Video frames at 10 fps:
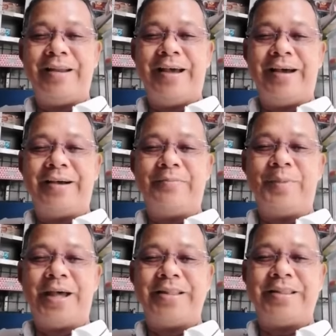ng
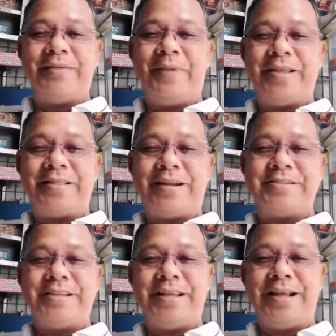monthly
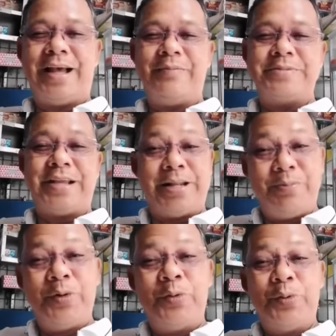matrix income sa
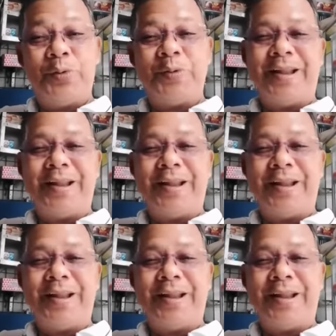Libgood.